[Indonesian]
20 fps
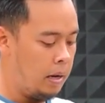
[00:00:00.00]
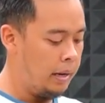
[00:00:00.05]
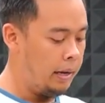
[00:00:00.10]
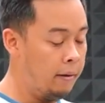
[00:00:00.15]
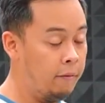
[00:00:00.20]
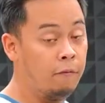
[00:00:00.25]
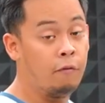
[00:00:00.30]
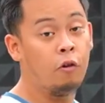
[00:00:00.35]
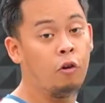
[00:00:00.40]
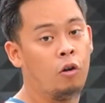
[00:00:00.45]

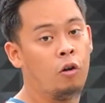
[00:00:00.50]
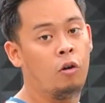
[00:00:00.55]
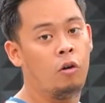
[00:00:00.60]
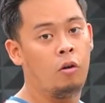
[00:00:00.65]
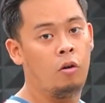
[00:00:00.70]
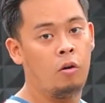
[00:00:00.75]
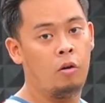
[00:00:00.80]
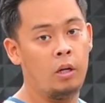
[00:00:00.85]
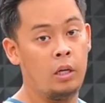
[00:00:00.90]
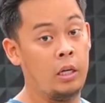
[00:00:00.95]
handphone
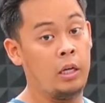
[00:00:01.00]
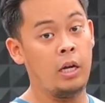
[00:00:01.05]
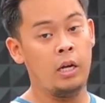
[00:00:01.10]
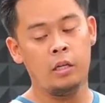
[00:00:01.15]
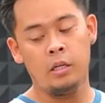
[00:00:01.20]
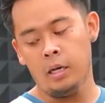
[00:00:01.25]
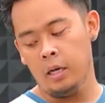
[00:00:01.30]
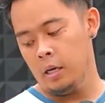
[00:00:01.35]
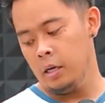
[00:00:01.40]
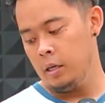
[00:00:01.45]
ini
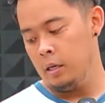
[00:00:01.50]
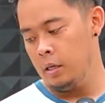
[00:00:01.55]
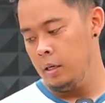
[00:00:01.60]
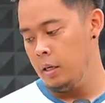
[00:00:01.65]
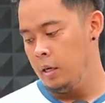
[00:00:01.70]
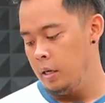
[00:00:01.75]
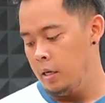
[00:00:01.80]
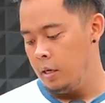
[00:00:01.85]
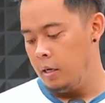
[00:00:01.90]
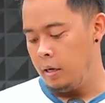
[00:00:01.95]
aja
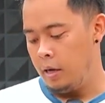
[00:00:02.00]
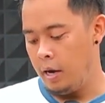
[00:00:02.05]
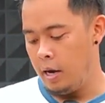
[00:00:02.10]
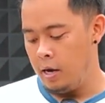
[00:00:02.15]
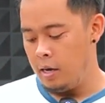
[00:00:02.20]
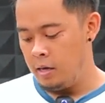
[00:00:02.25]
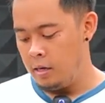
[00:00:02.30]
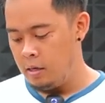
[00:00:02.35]
ya